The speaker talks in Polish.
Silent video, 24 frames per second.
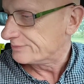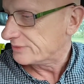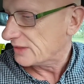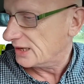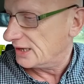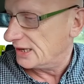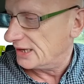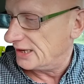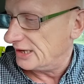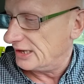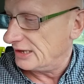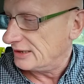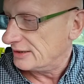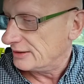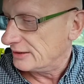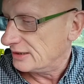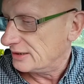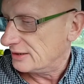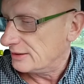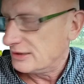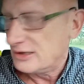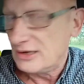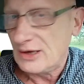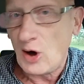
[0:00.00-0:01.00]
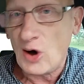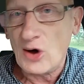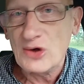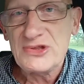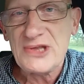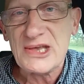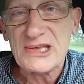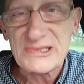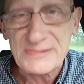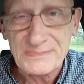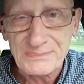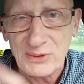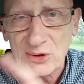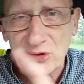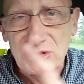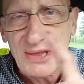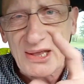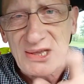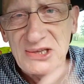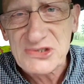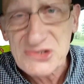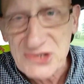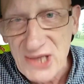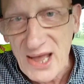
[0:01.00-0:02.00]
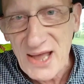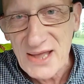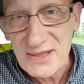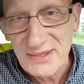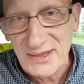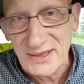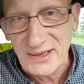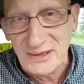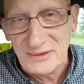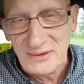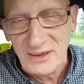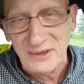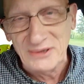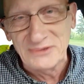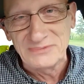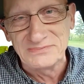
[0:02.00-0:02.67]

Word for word: E, on jest podejrzany.